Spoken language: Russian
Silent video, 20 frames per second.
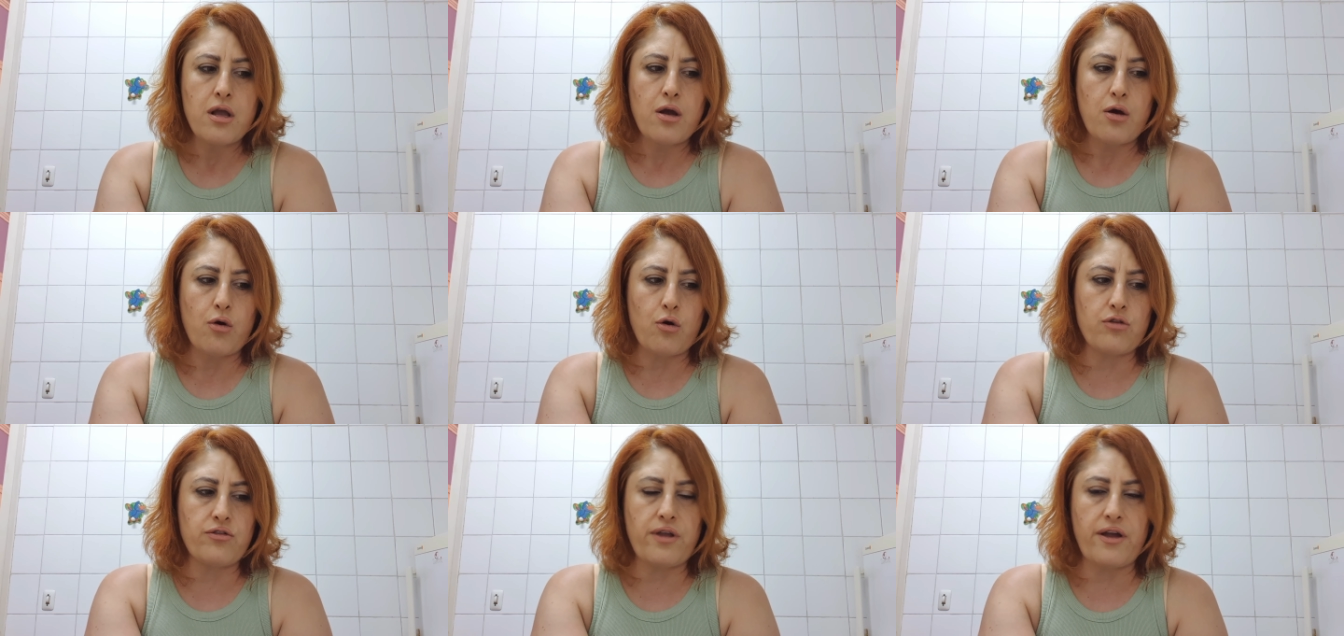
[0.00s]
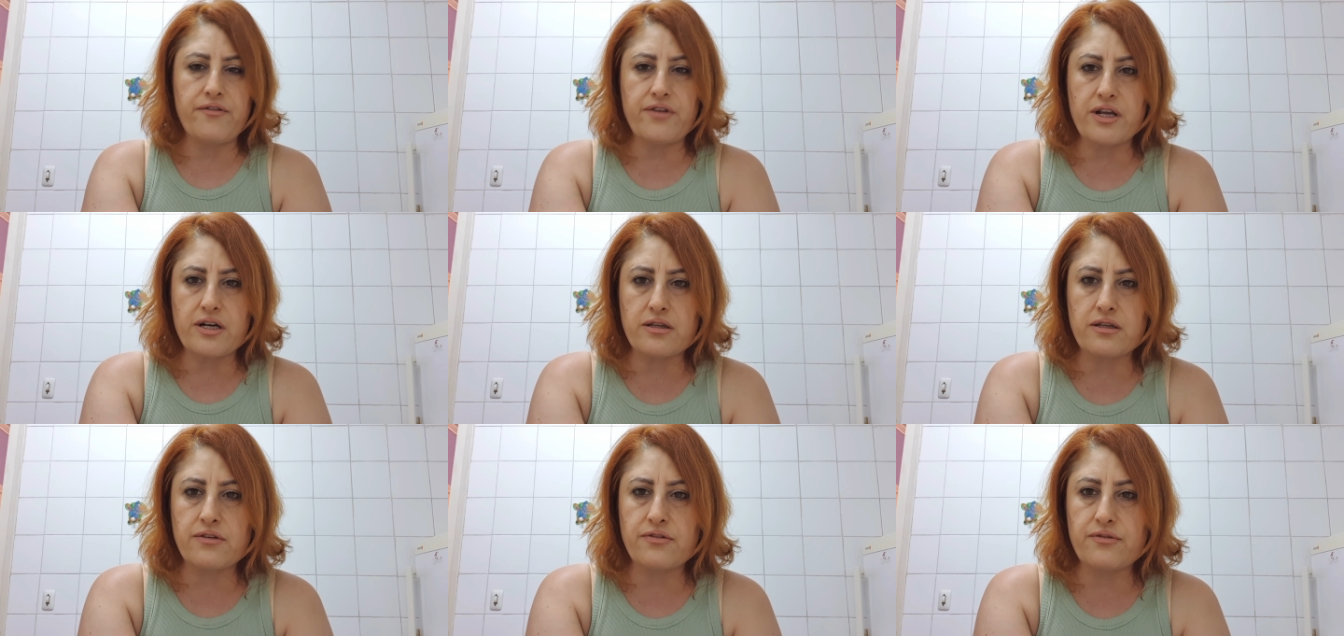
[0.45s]
Он,
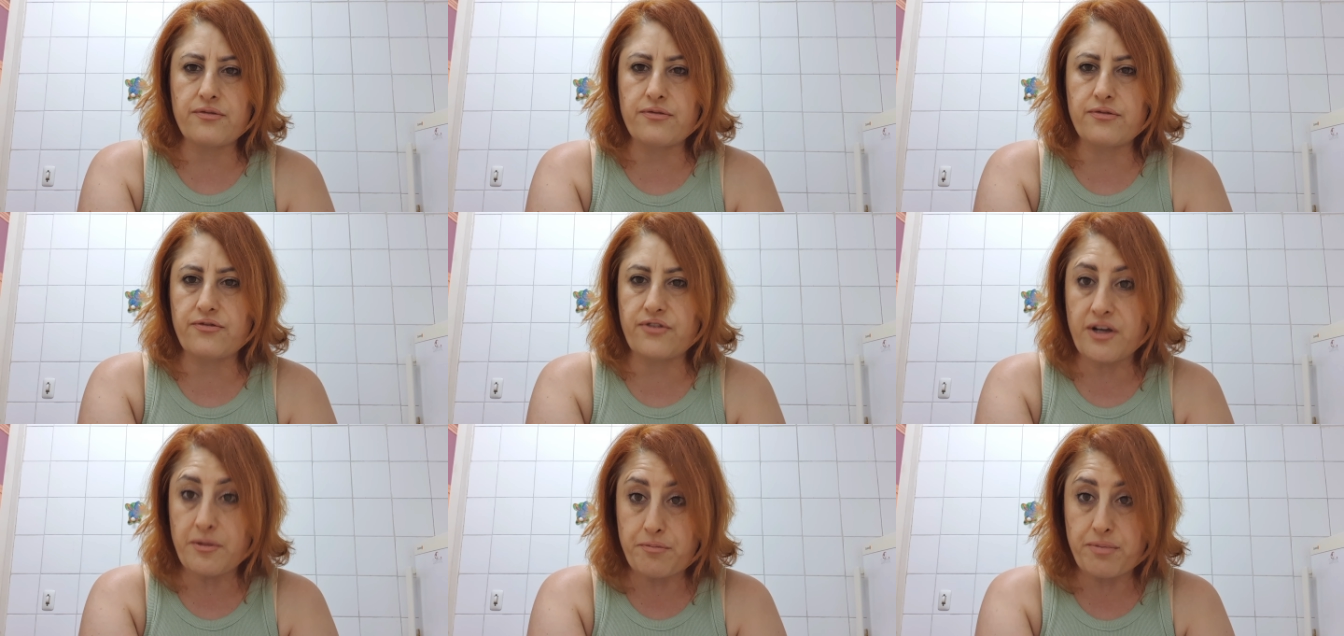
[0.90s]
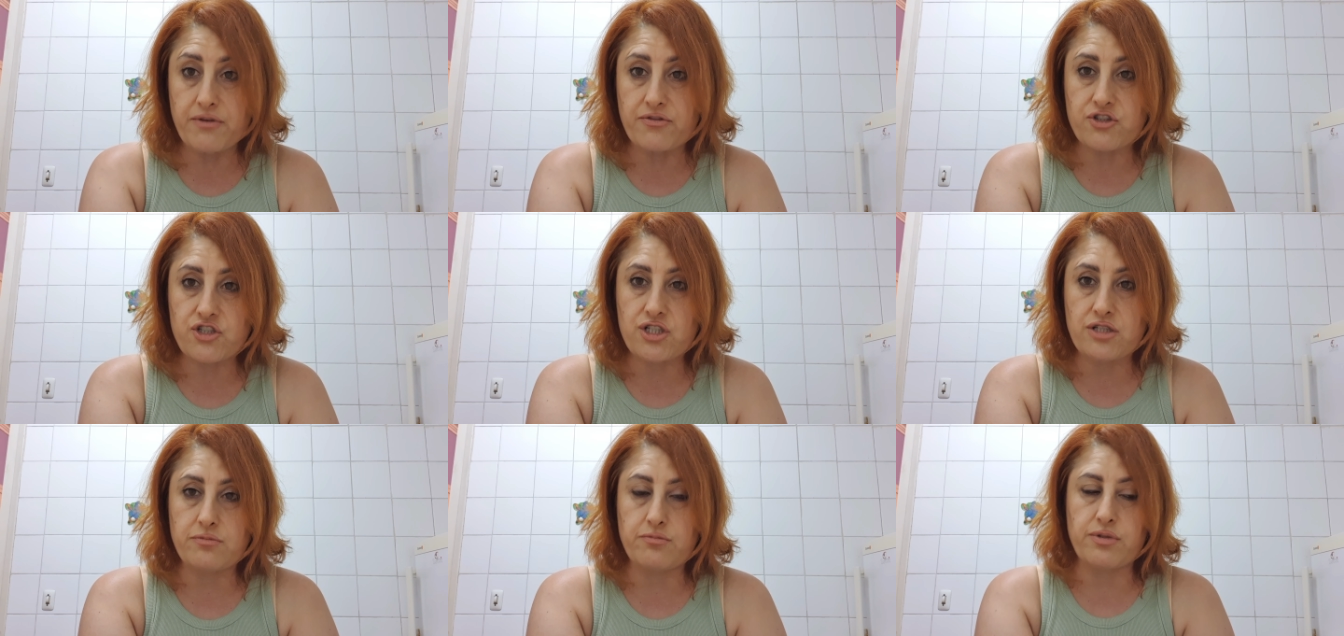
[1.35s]
наверное,
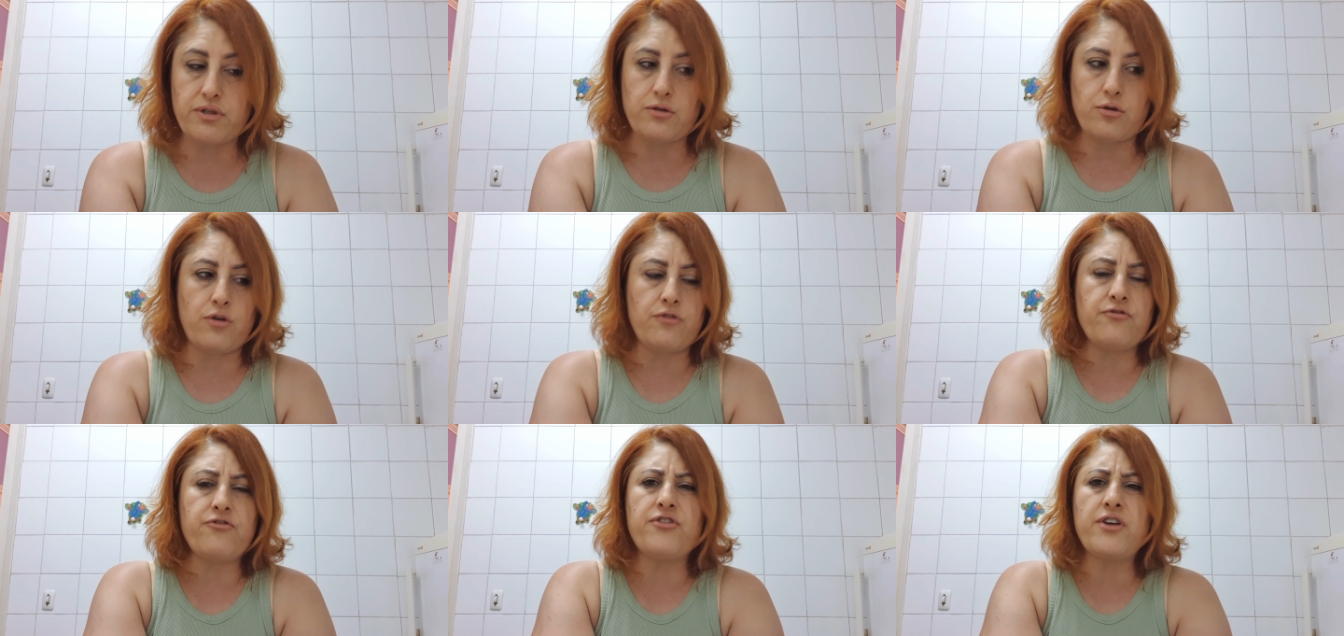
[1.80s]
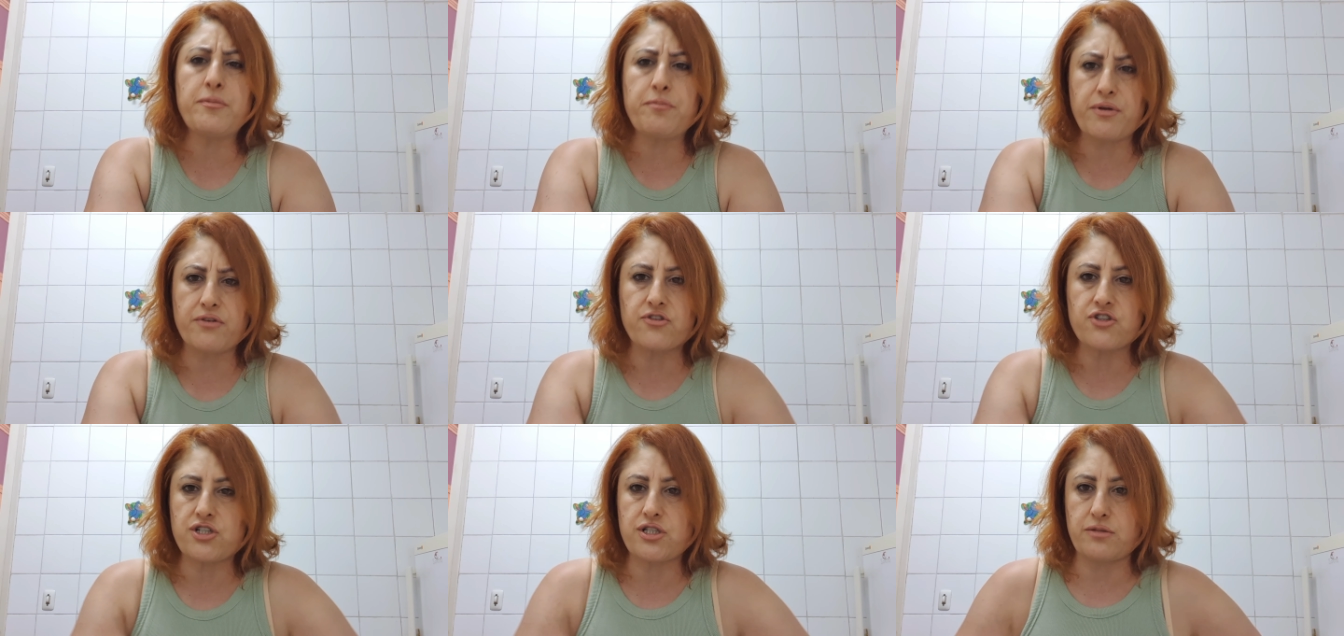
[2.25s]
выпивший был, он
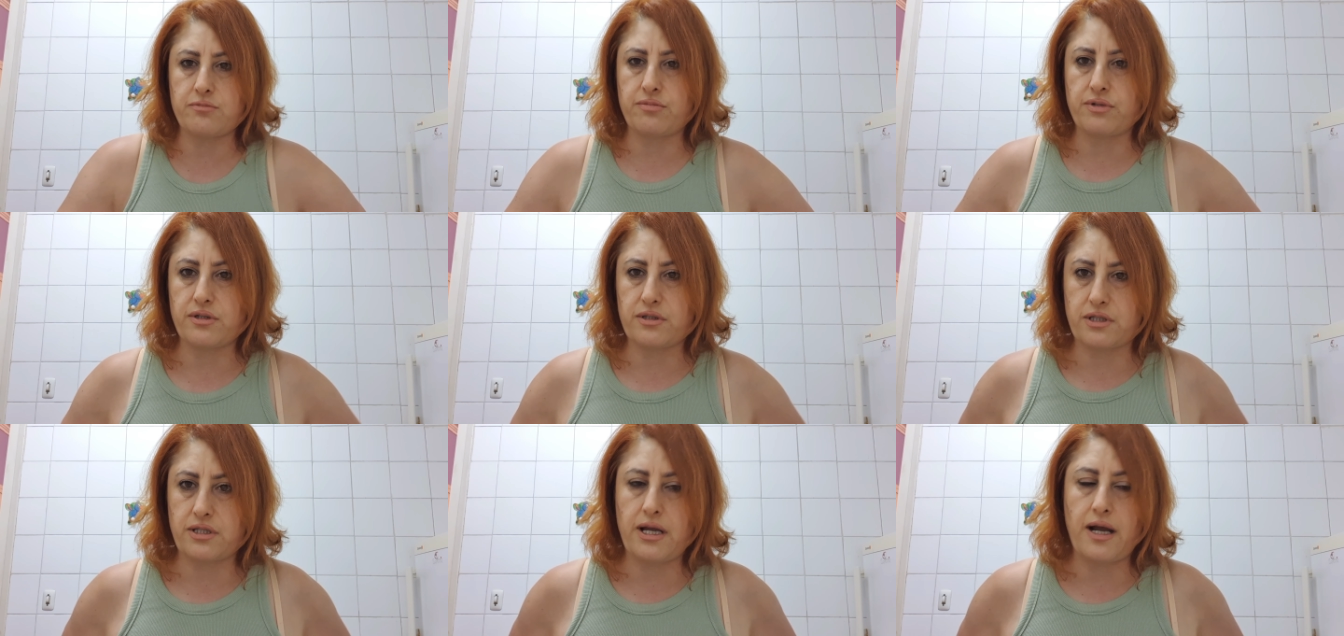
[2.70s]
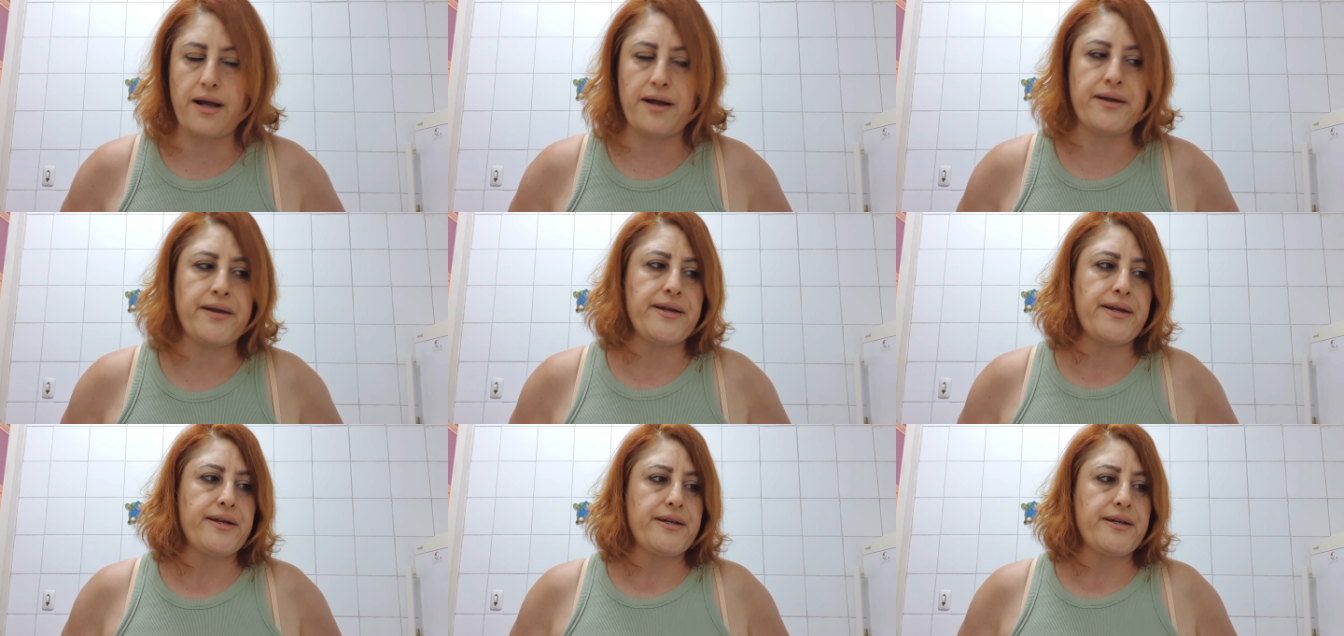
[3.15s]
выпивший был, да.